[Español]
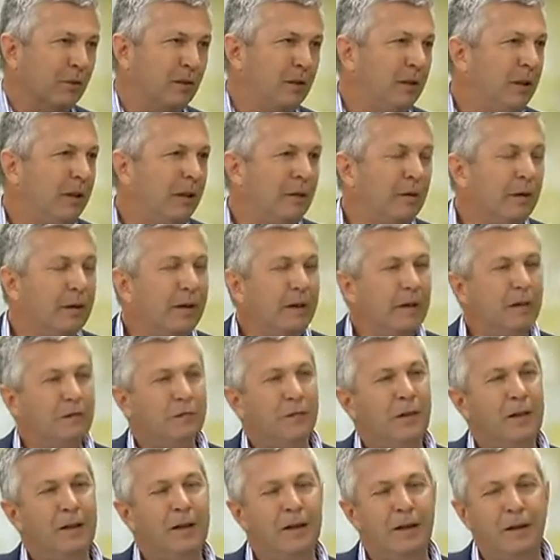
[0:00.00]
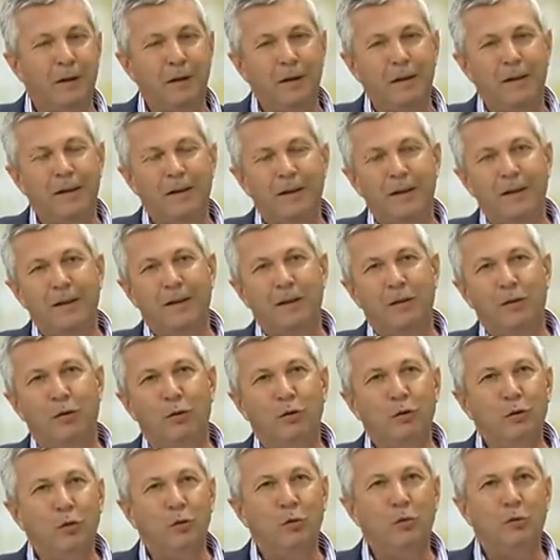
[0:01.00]
Y la verdad que fue, eran
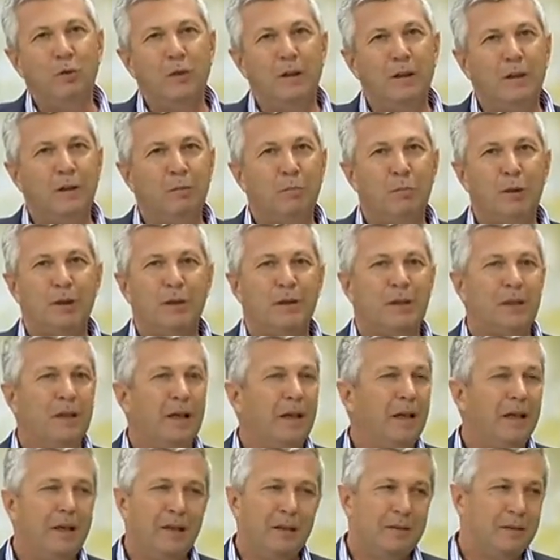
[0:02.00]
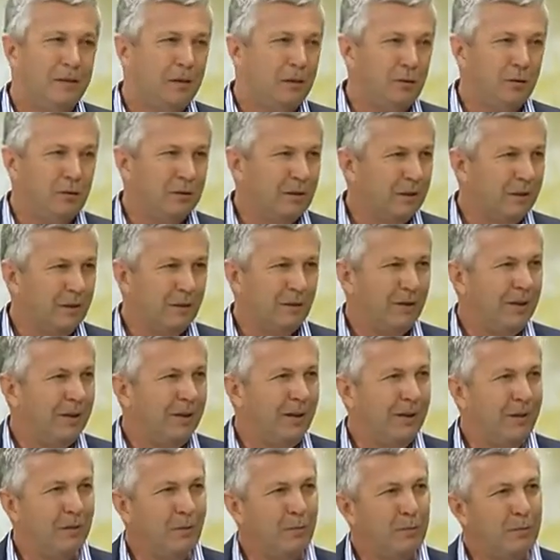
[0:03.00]
Conductas empresariales exitosas, creo que era
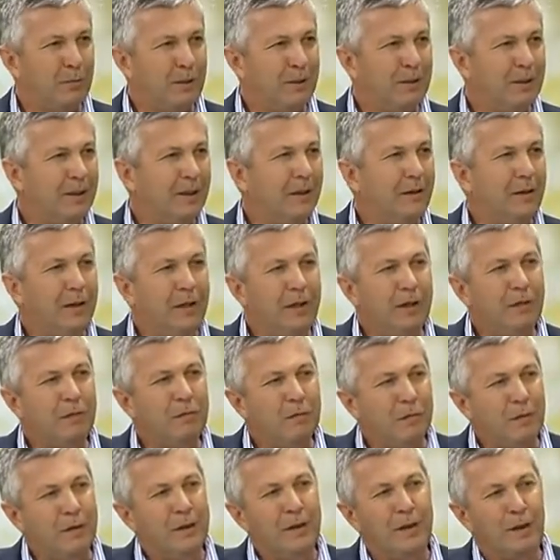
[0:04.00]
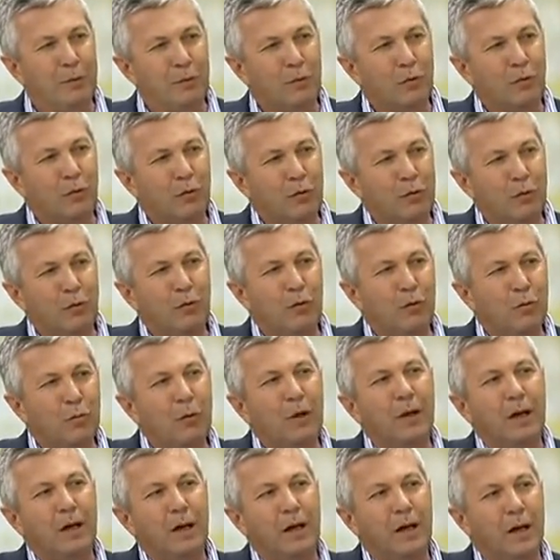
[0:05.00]
el nombre. Era, digamos, cómo
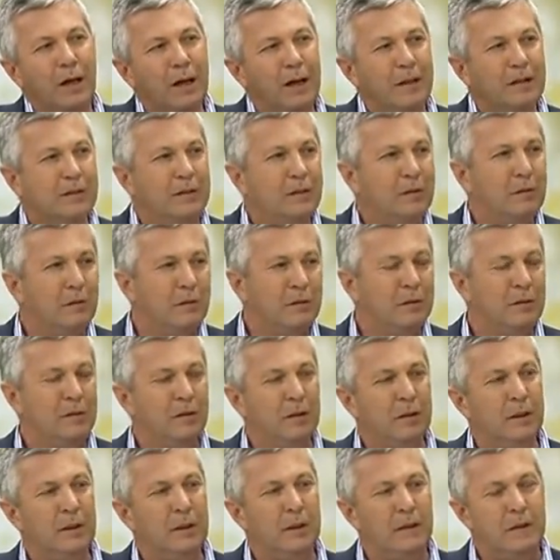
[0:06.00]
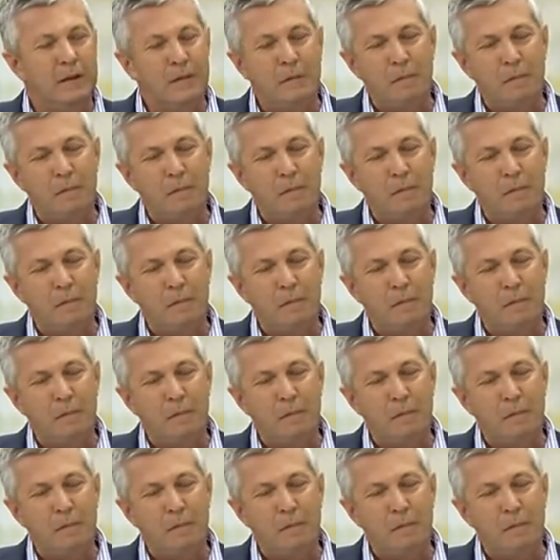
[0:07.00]
encarar situaciones.